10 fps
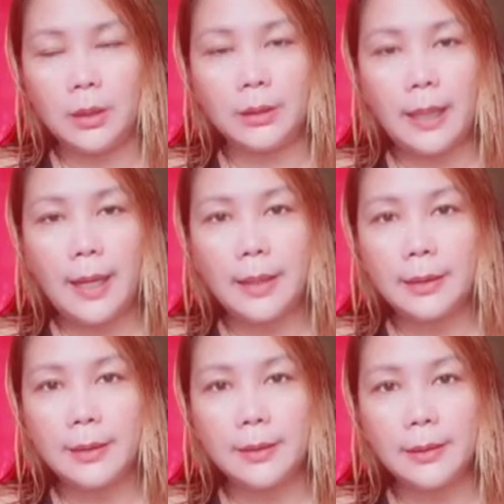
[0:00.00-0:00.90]

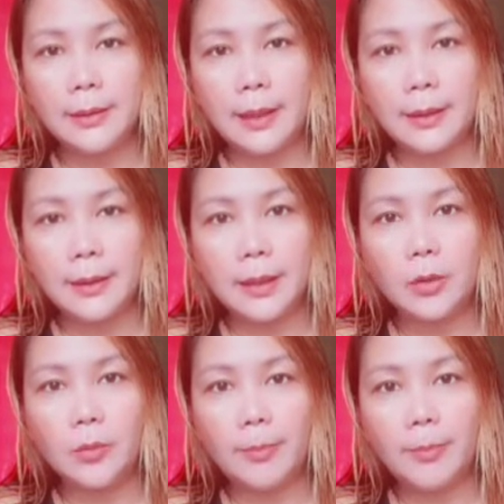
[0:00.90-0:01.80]
kahit hindi trending
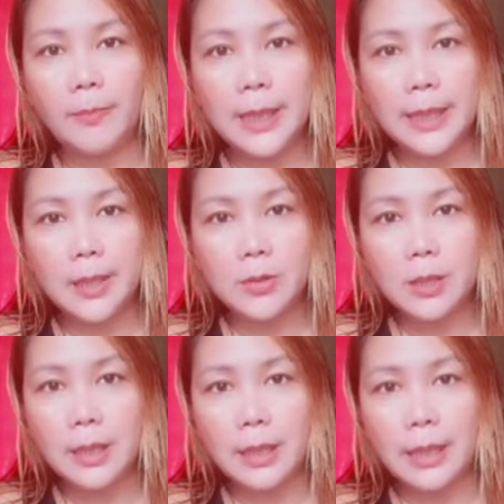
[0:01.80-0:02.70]
yung videos
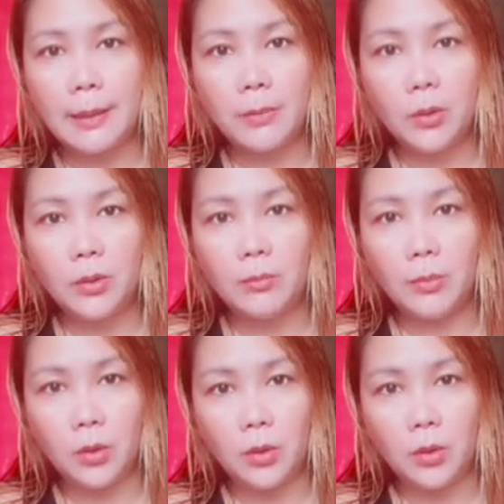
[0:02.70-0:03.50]
na ina-upload mo,